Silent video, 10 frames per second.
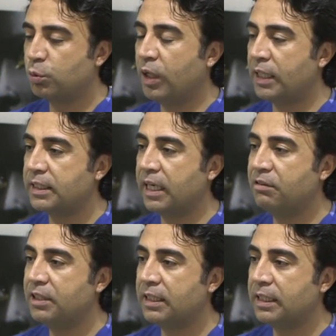Bu kas
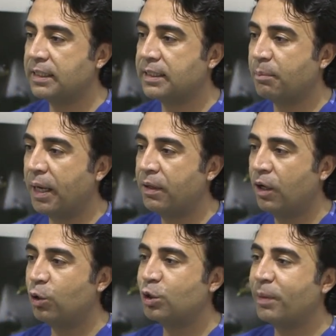gevşediği zaman
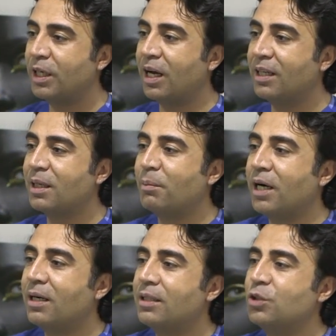o zaman kan
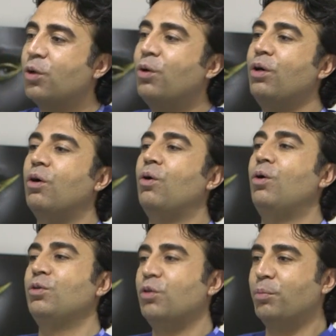damarları şöyle
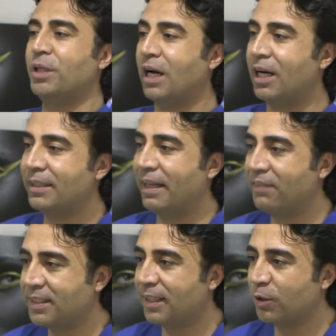oh diyor bir rahat
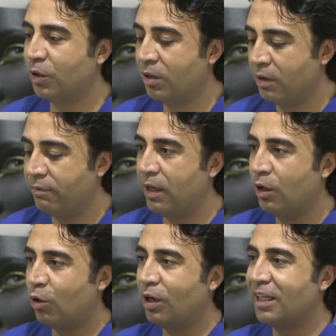nefes alıyor ve
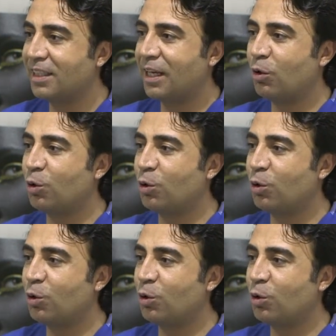oralardan